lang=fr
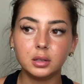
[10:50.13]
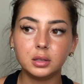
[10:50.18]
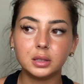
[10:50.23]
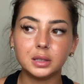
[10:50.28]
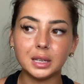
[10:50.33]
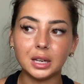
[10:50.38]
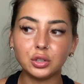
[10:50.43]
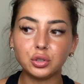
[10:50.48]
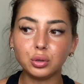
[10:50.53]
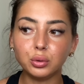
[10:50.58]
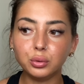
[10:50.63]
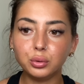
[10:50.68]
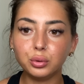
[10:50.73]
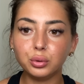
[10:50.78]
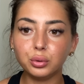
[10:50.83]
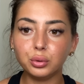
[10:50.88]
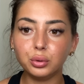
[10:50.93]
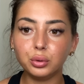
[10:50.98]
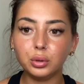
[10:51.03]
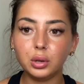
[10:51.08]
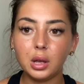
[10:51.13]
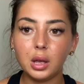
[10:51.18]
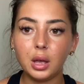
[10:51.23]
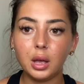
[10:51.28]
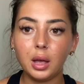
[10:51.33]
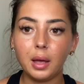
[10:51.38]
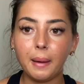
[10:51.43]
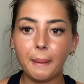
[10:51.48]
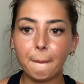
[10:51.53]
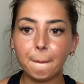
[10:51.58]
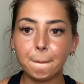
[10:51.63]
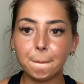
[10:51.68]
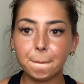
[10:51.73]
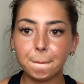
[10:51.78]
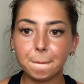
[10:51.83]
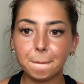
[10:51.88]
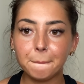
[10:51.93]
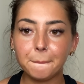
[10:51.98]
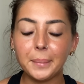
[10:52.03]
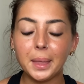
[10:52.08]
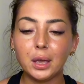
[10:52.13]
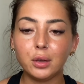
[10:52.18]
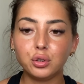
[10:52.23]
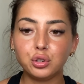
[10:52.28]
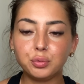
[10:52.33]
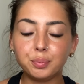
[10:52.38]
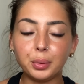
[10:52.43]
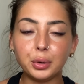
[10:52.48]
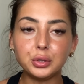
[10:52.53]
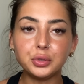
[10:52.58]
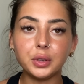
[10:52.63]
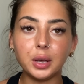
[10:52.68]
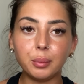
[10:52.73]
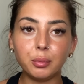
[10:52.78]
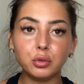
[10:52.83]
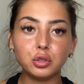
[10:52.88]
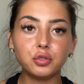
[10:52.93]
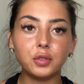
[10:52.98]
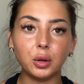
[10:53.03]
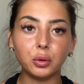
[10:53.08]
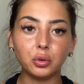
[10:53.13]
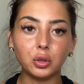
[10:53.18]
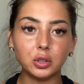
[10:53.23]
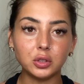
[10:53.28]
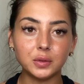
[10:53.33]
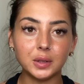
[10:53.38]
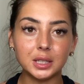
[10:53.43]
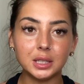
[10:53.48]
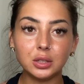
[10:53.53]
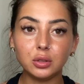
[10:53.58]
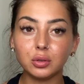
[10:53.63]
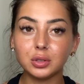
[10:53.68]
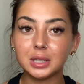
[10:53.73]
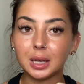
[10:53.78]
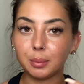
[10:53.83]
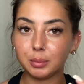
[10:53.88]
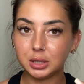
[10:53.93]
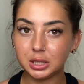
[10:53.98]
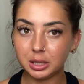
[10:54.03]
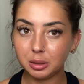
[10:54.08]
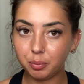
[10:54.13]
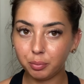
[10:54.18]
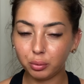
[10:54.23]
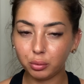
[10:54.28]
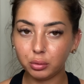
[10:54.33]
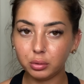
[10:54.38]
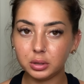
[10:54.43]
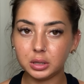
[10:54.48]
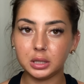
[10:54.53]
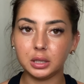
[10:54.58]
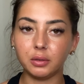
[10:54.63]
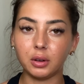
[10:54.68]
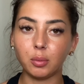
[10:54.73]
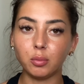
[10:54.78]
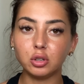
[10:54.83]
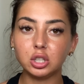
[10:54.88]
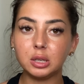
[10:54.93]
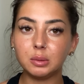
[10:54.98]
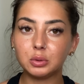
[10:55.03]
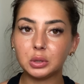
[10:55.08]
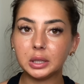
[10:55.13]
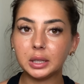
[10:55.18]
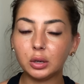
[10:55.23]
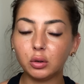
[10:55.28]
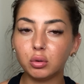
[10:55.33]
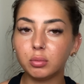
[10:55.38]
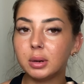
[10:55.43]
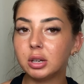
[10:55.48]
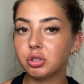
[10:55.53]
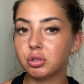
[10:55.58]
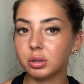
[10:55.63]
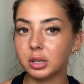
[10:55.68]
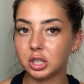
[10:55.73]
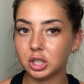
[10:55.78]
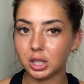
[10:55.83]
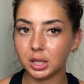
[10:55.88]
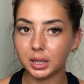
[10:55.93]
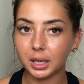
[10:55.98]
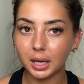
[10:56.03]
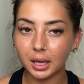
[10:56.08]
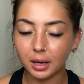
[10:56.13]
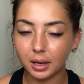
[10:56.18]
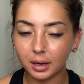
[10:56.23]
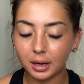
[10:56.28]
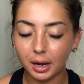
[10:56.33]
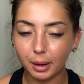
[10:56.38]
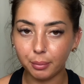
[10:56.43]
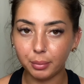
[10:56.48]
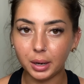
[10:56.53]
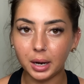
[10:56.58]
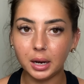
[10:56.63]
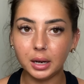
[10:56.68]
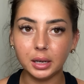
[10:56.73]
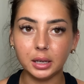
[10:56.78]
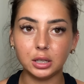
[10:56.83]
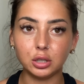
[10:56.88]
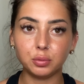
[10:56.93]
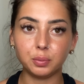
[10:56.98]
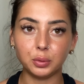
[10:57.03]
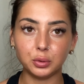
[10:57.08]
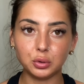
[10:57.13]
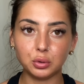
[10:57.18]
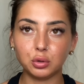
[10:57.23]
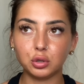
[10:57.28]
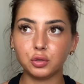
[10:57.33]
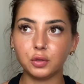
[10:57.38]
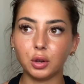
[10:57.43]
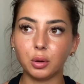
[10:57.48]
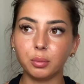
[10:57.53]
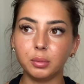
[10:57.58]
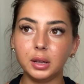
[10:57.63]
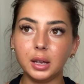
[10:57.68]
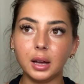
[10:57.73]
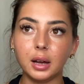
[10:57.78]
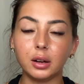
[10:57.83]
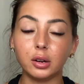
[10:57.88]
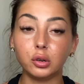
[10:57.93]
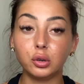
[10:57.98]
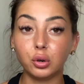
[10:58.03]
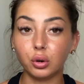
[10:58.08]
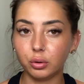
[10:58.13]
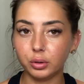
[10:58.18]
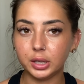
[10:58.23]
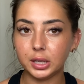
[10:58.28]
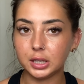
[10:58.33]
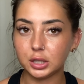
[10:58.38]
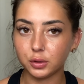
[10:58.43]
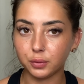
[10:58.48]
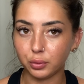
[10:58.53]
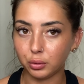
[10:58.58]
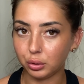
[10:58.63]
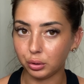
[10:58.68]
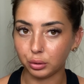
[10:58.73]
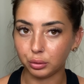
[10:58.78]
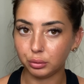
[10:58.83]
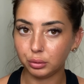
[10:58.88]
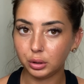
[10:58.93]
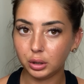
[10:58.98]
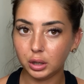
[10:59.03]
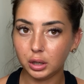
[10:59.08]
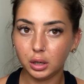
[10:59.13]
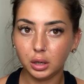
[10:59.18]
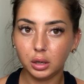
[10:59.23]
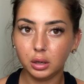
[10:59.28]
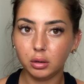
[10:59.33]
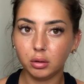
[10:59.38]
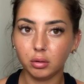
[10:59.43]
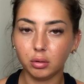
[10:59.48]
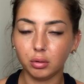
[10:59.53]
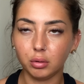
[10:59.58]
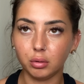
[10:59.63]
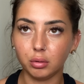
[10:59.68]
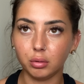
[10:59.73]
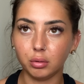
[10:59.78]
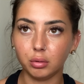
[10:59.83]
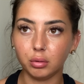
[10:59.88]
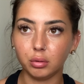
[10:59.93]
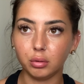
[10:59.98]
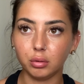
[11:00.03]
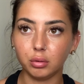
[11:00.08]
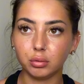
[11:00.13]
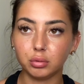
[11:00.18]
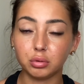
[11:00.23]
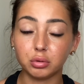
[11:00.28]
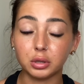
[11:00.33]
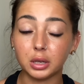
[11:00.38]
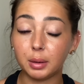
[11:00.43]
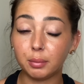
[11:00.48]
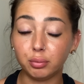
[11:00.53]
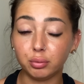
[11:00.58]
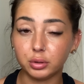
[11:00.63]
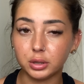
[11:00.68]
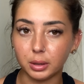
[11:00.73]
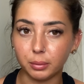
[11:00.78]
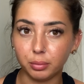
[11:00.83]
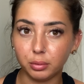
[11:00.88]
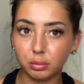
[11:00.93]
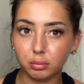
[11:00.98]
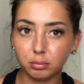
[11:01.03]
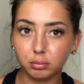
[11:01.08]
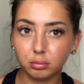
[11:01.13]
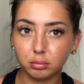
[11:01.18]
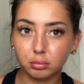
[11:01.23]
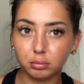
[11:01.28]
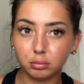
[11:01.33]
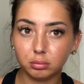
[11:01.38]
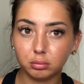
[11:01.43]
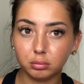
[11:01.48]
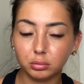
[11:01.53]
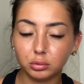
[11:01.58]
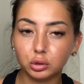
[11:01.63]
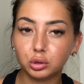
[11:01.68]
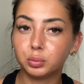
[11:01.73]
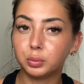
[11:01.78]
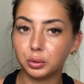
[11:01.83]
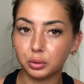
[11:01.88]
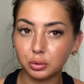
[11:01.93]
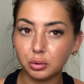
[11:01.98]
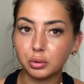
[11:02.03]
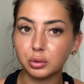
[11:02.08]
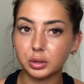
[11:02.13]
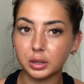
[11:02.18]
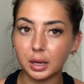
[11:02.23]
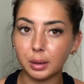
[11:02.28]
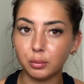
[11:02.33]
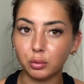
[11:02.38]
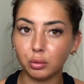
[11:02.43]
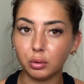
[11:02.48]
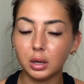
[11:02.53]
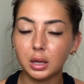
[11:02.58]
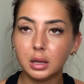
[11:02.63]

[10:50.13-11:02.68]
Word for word: sachant que je pense vraiment que je vais en transvaser dans un petit pot. Si vraiment j'ai besoin d'un gommage, j'en achèterai un là-bas et je pense que je vais emmener un gant exfoliant. Euh, ce sera plus simple. Je pense que ce sera mieux.